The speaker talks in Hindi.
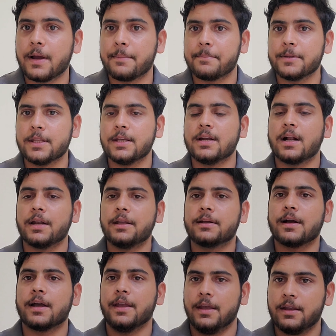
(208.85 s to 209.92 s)
अपनी गाड़ी
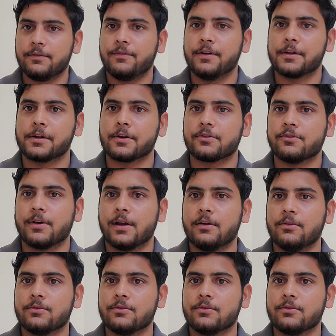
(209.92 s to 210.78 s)
का एयर फिल्टर जो है